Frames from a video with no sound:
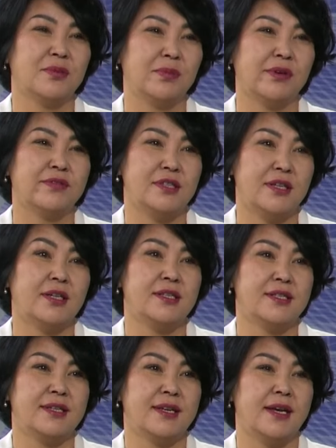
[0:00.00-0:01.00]
по всей
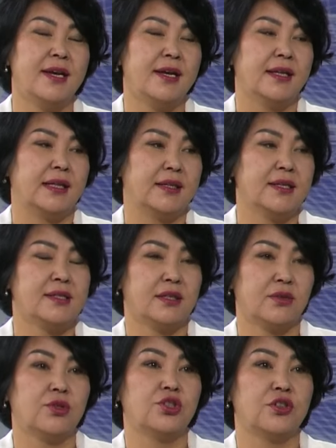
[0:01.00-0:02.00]
России. Для нас
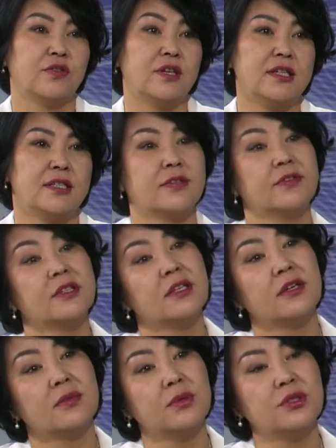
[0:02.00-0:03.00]
это очень важно, и в этой
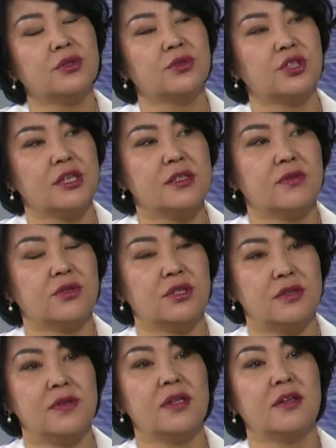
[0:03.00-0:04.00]
работе участвует
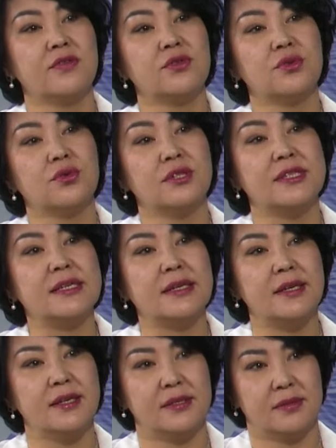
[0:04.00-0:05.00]
действительно все
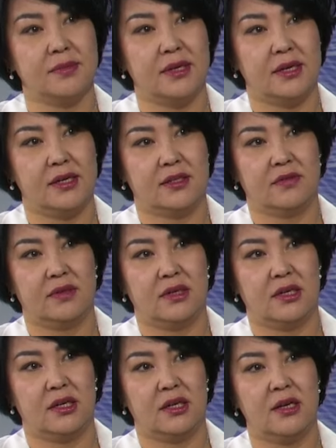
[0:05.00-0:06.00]
население Забайкальского
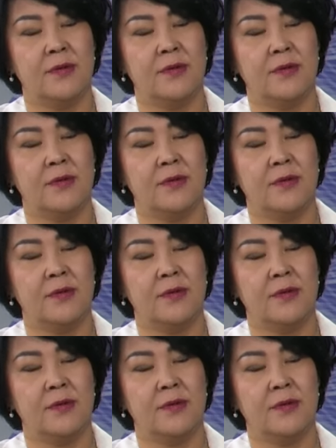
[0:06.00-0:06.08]
края.